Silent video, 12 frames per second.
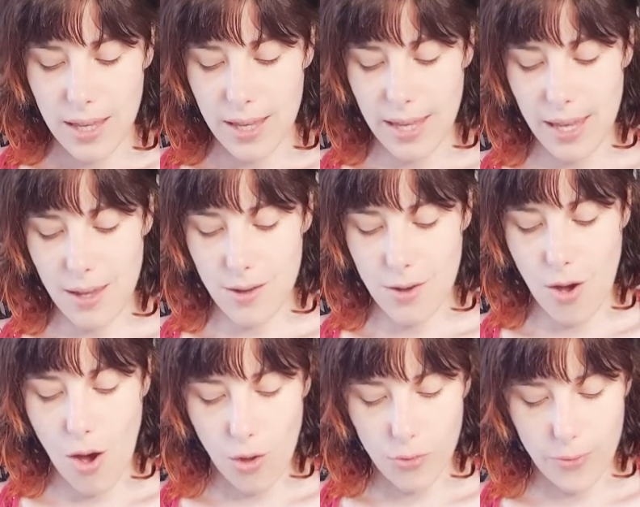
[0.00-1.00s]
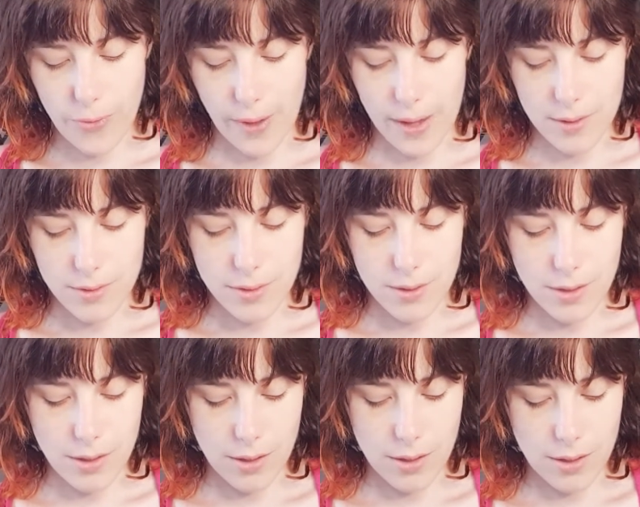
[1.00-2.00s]
Et enfin,
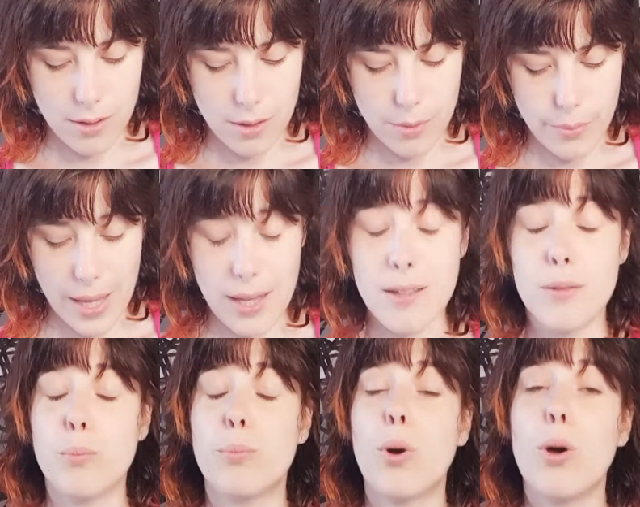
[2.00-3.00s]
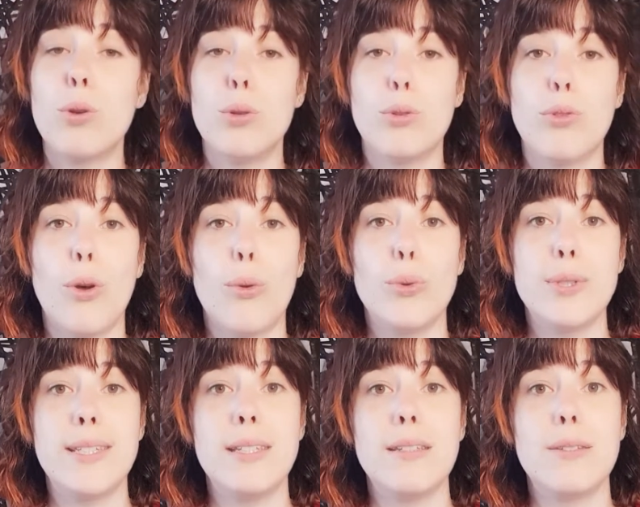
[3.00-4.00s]
euh, ben, prendre le temps
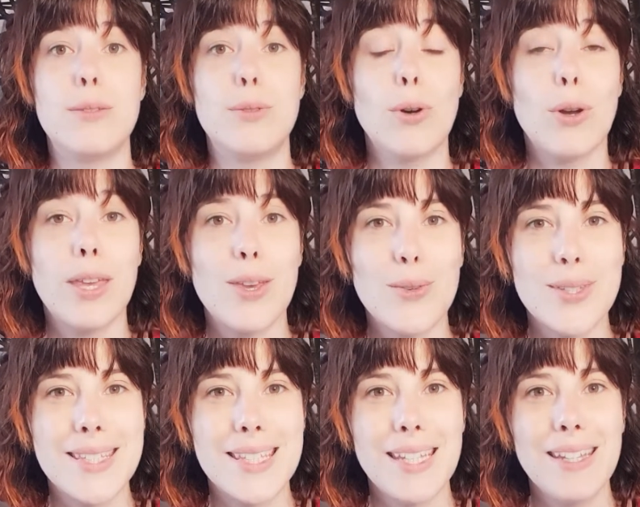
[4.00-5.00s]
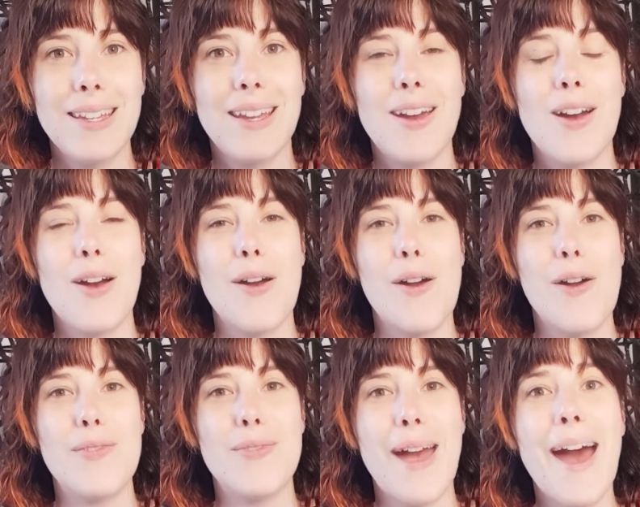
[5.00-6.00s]
aussi d'orienter euh,
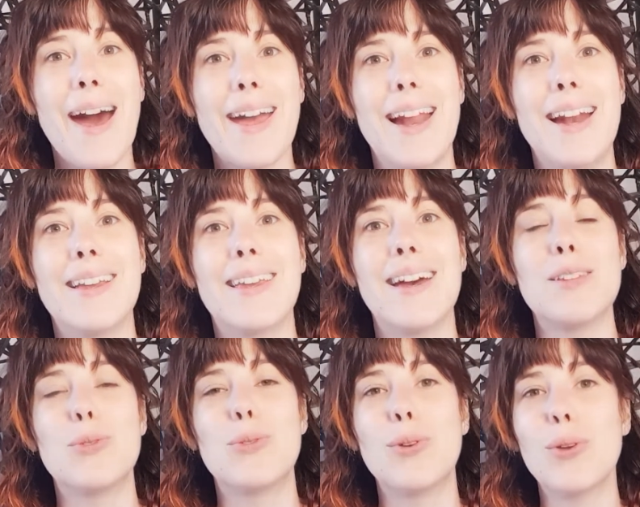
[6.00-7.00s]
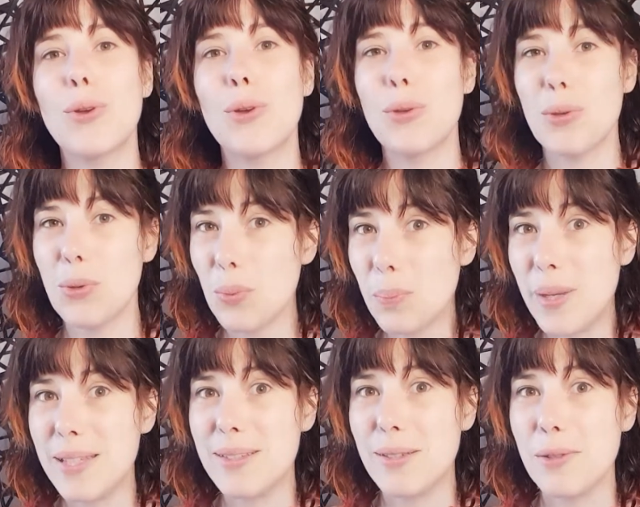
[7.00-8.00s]
vers quelqu'un de
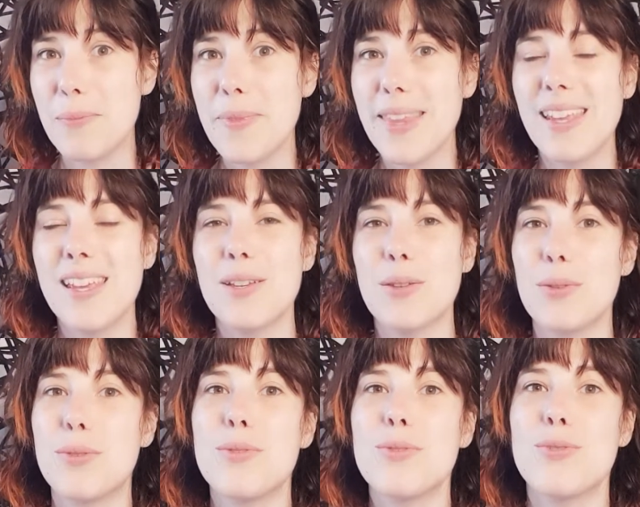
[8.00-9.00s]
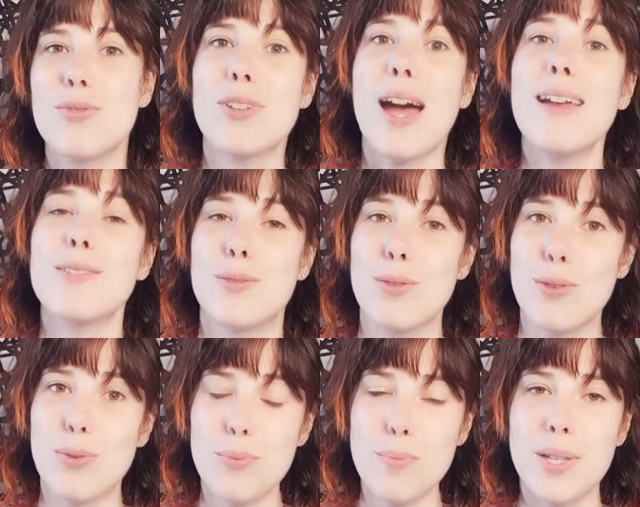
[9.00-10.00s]
compétent, que tu jugeras de
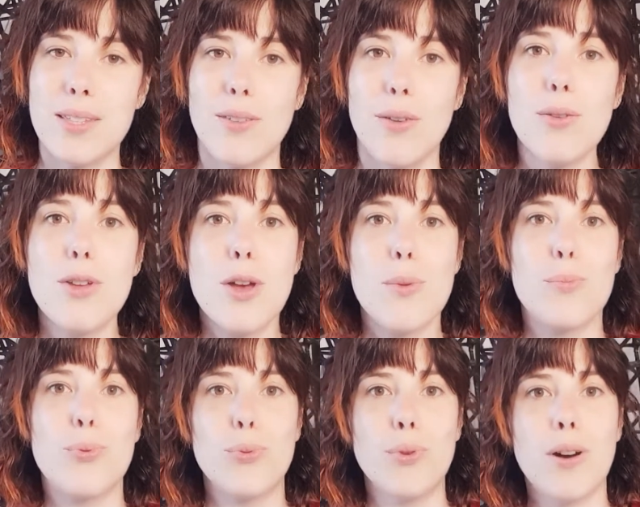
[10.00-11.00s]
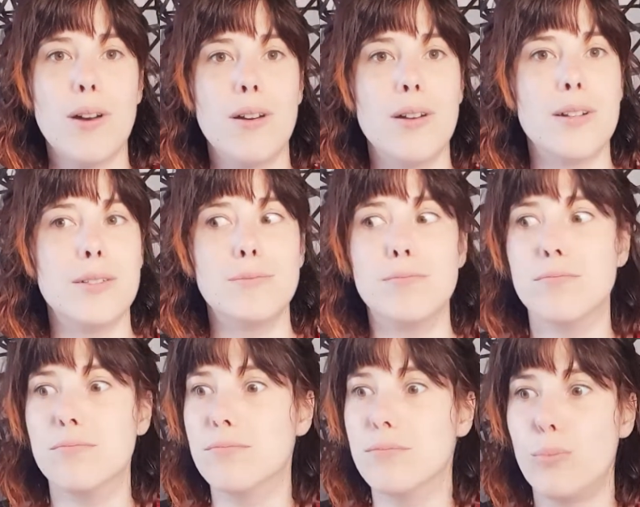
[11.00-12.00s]
compétent pour,
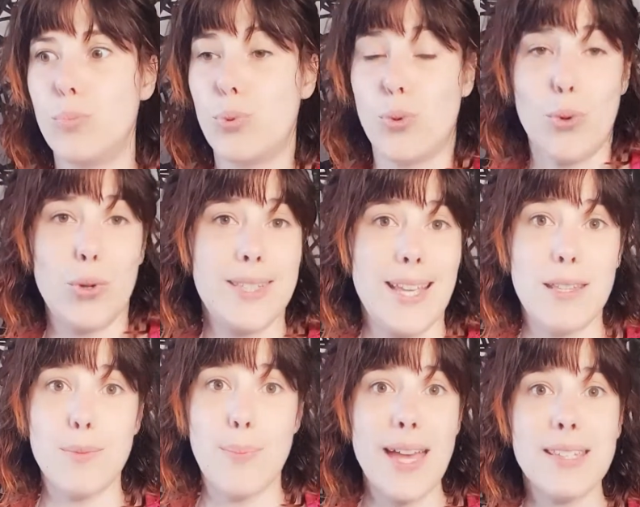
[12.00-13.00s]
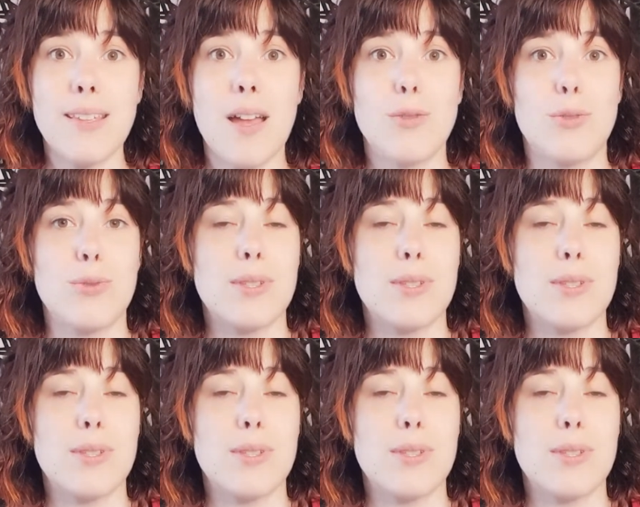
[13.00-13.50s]
euh, pour cette personne, tout